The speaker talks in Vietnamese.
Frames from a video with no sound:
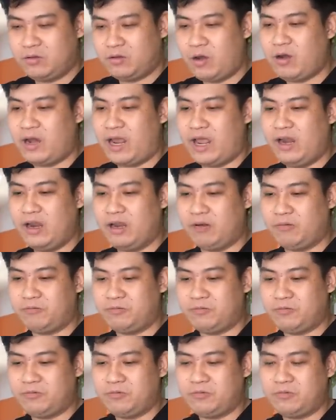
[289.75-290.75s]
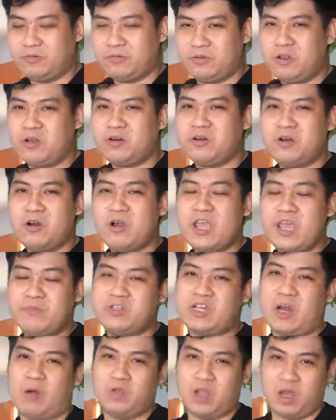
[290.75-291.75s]
có lẽ là nó, nó
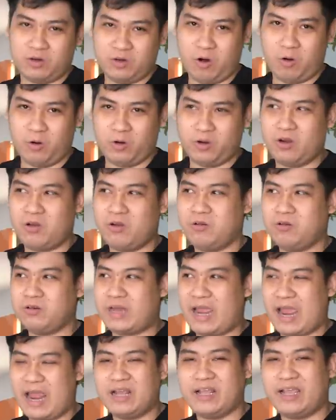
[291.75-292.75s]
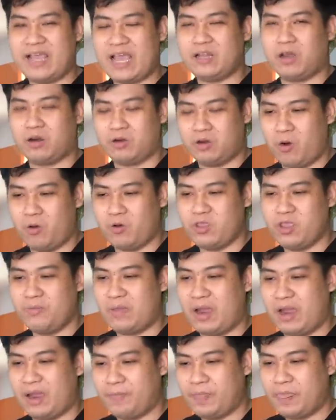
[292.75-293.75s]
nghiêm trọng thật rồi nó khá là gây gắt thật rồi
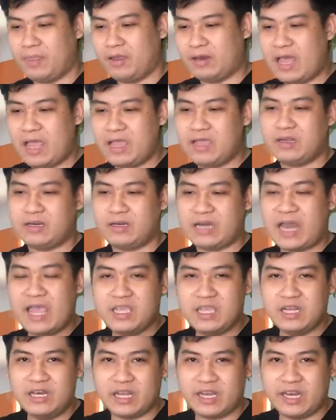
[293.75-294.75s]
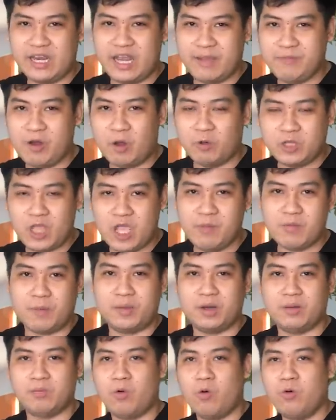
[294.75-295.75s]
nhưng mà đây đây chính là cái điểm đầu tiên mà
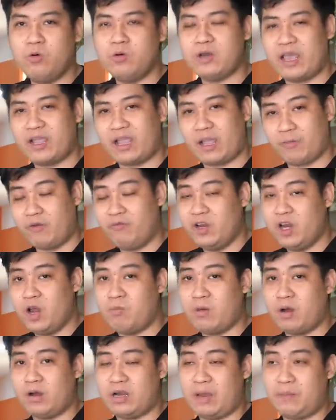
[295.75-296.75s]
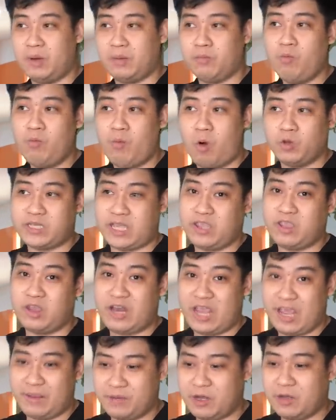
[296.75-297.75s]
mình muốn đề cập ở video mình là mình muốn mổ xẻ cho
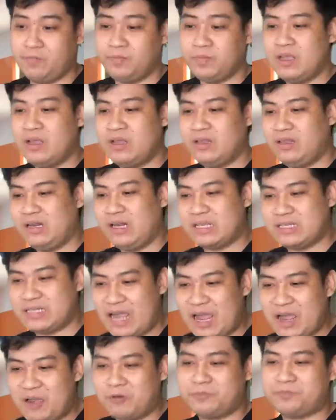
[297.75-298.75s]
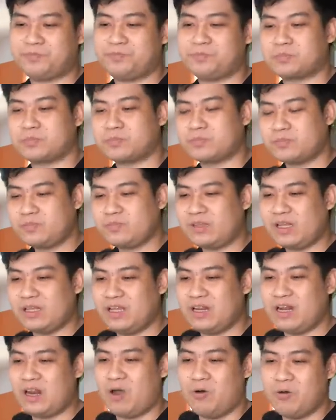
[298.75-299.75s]
anh em đó tức là sao
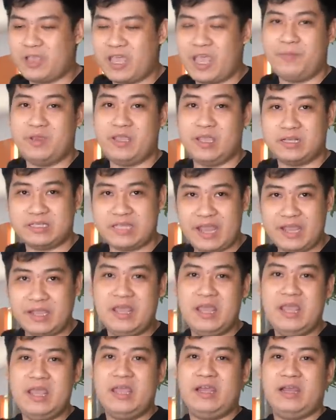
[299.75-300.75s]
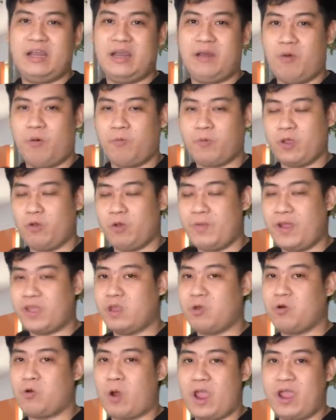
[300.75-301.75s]
tức là ok bây giờ SEC là một cái ủy ban
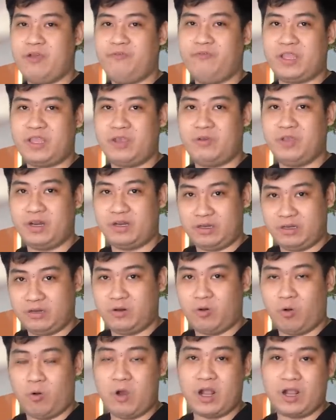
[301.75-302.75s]
chứng khoán và giao dịch của